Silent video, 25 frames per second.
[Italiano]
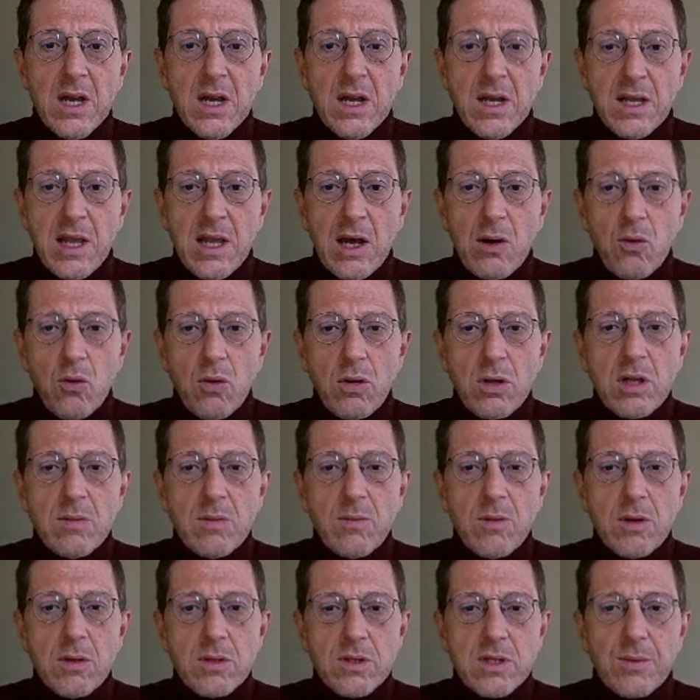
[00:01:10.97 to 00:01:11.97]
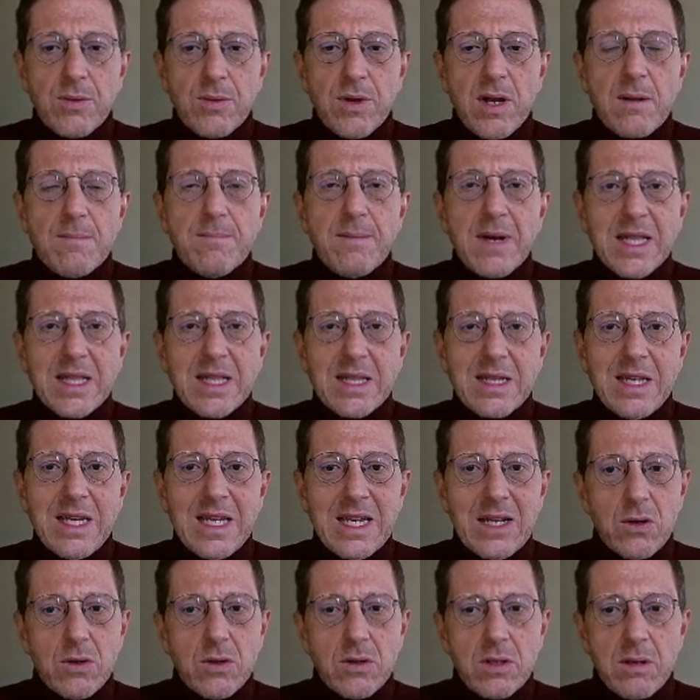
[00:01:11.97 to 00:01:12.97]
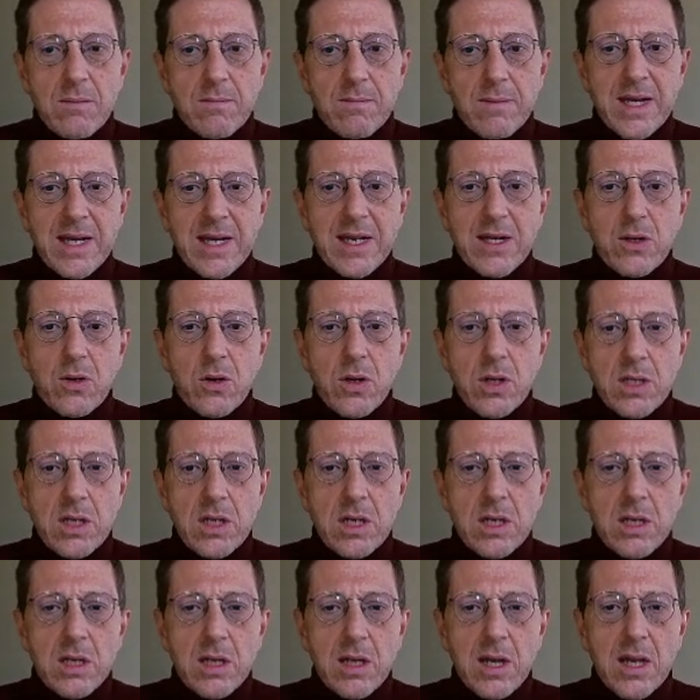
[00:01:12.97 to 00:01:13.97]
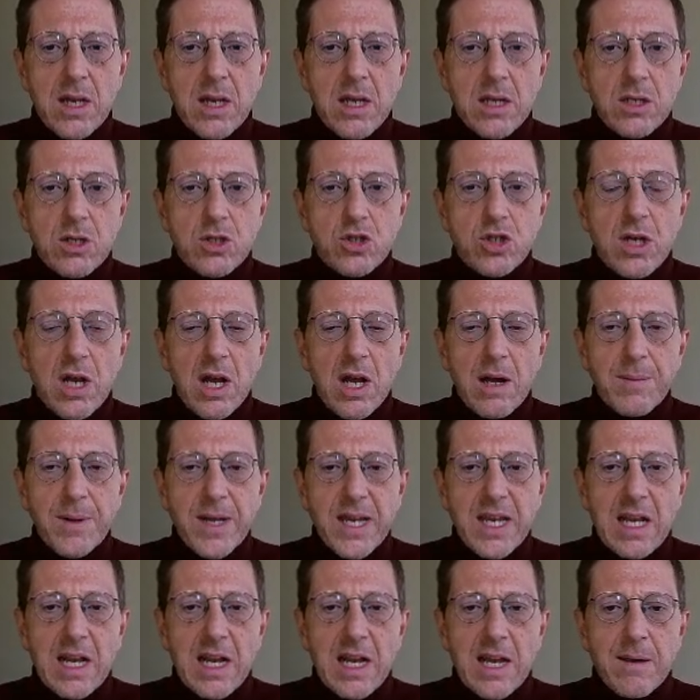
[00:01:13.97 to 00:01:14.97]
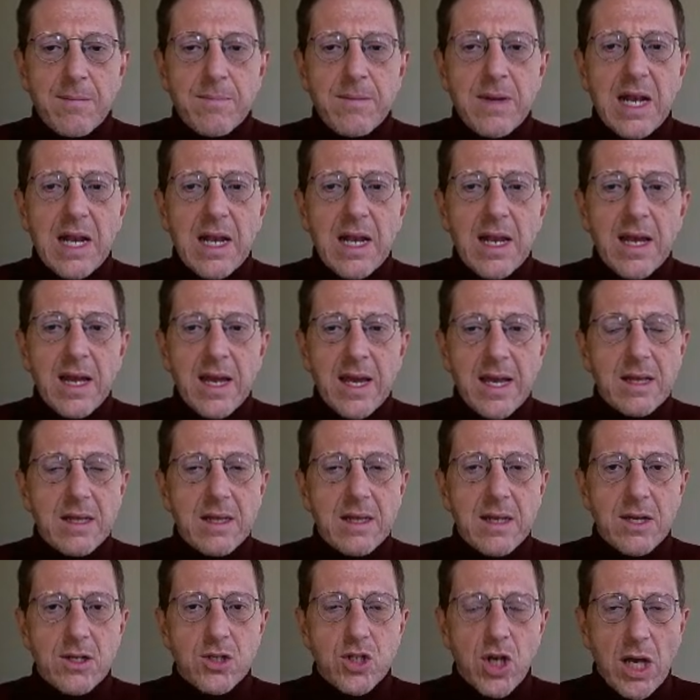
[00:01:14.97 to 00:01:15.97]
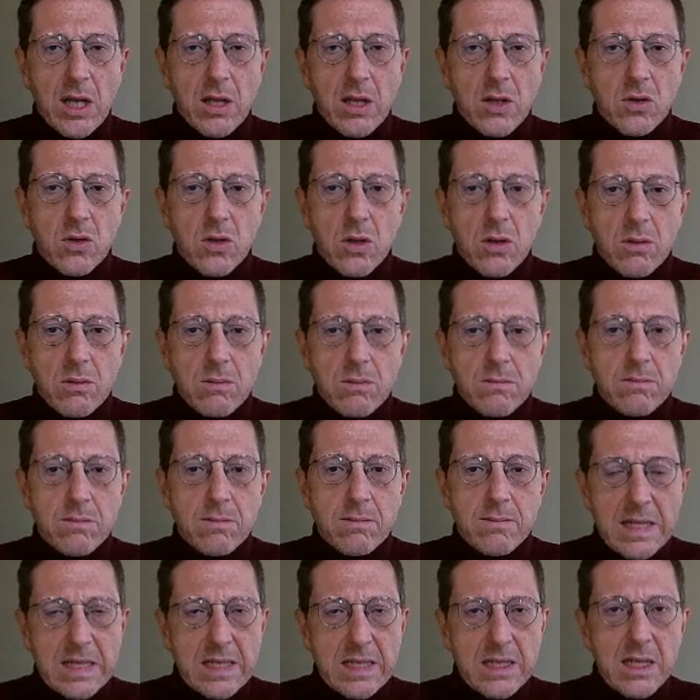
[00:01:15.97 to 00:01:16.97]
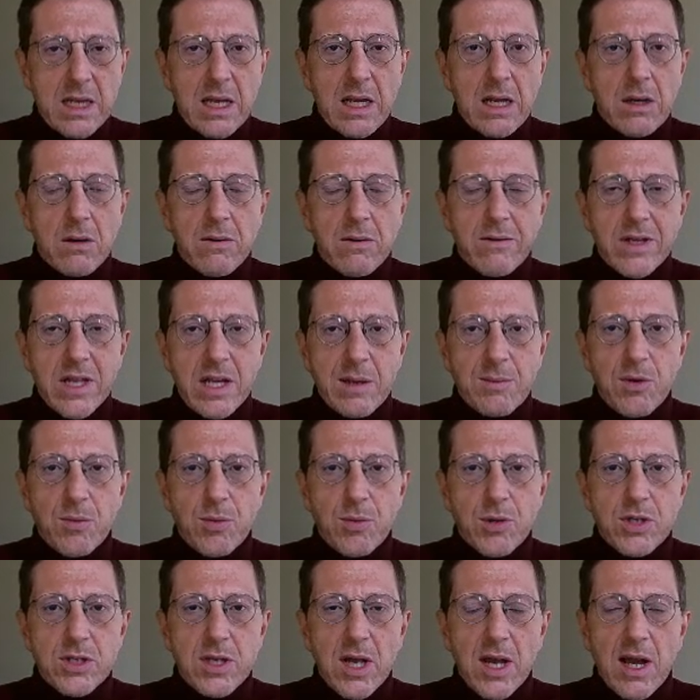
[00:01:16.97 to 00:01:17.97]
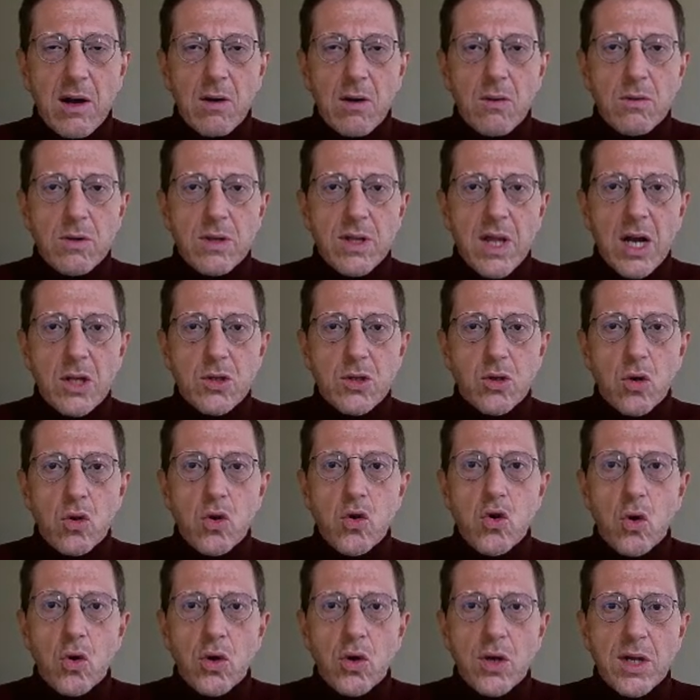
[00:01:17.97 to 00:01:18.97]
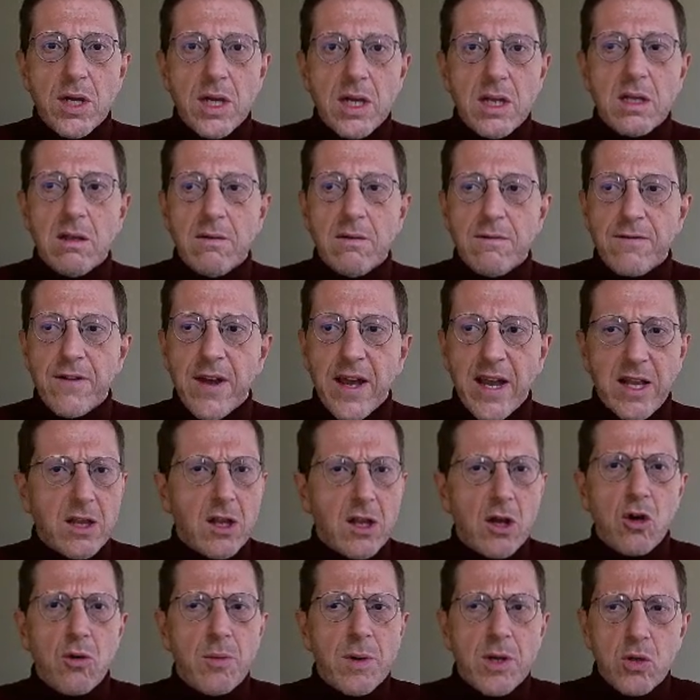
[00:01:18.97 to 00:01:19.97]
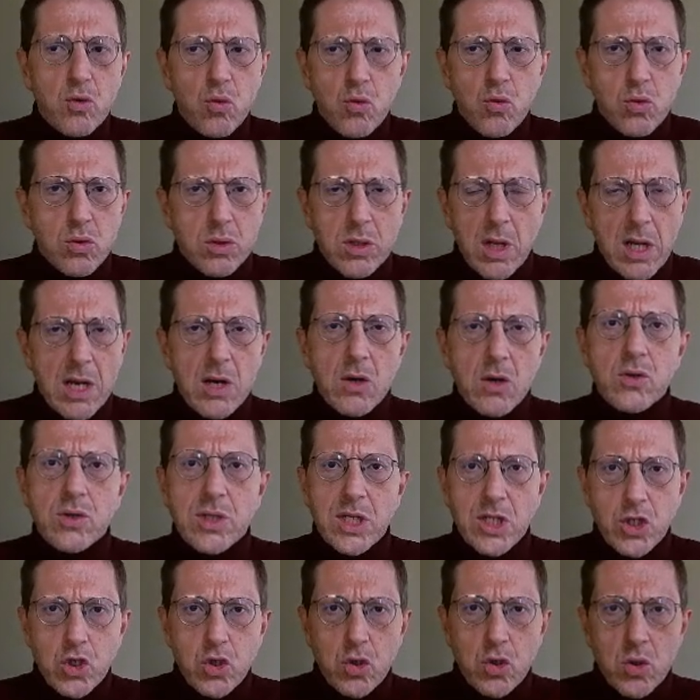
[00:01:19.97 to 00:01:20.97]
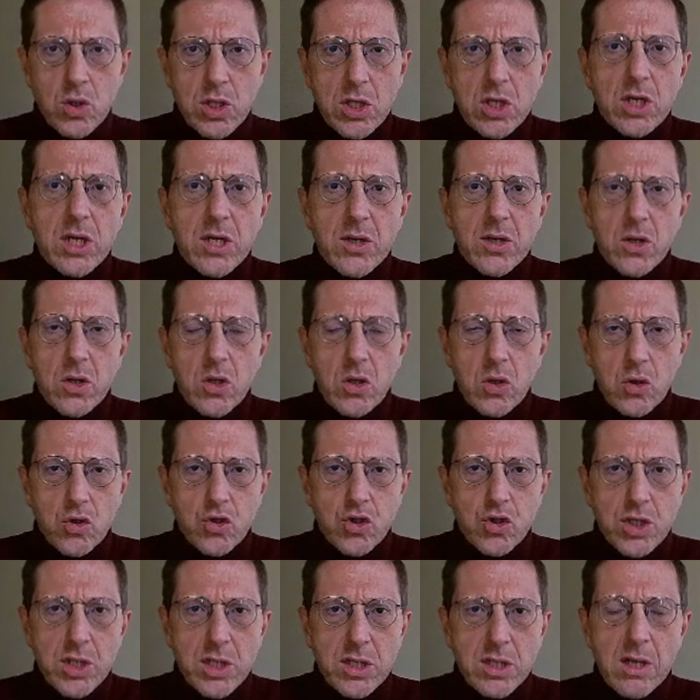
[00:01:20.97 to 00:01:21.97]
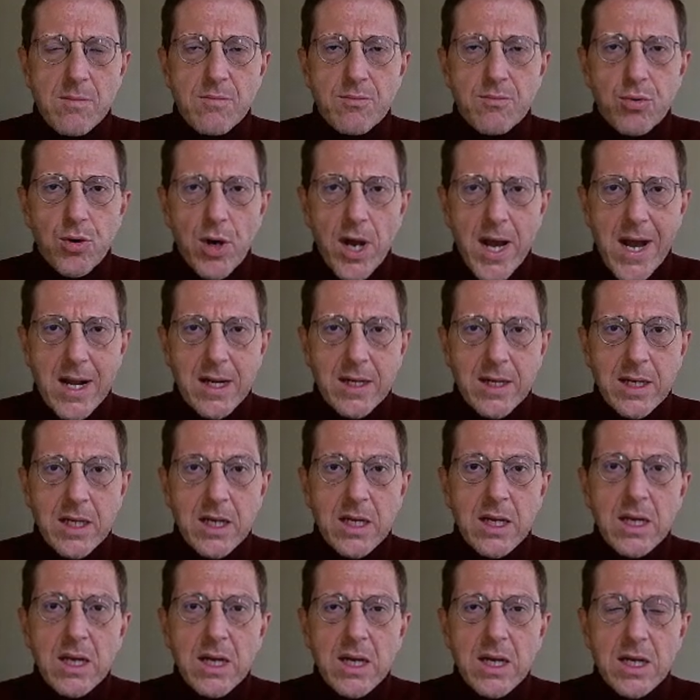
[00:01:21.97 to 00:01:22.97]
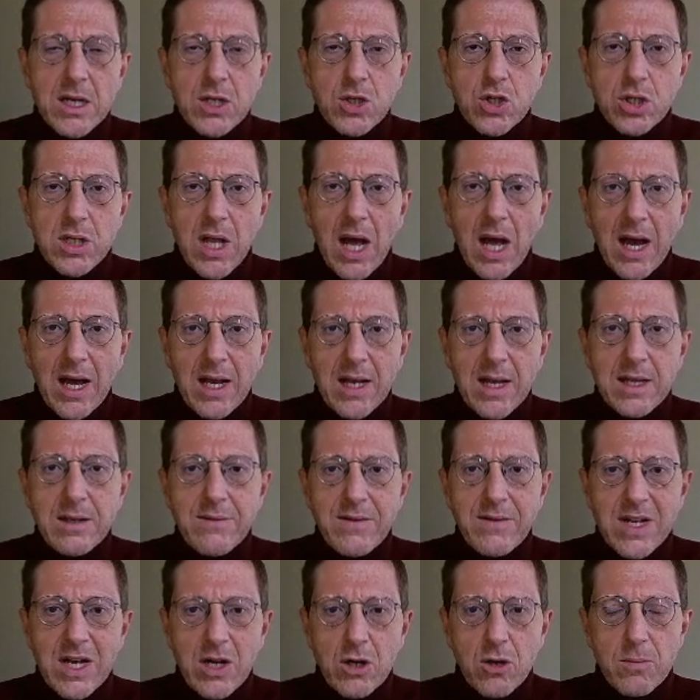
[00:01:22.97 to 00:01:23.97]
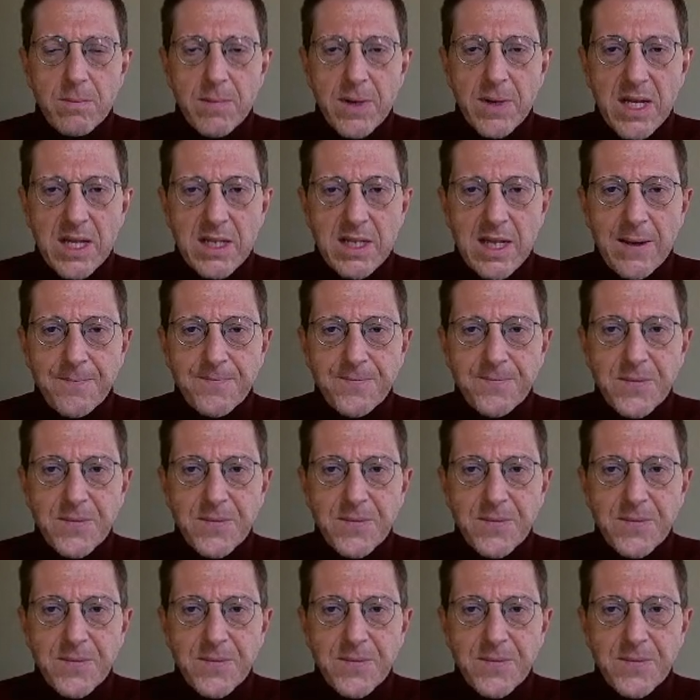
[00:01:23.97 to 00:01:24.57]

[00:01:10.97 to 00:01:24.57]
Da ultimo siamo nel mattino di mercoledì 13 aprile 1300. Mattino vedremo poi sarà un dato non indifferente come tutte le notazioni cronologiche temporali che ci dà la Divina Commedia.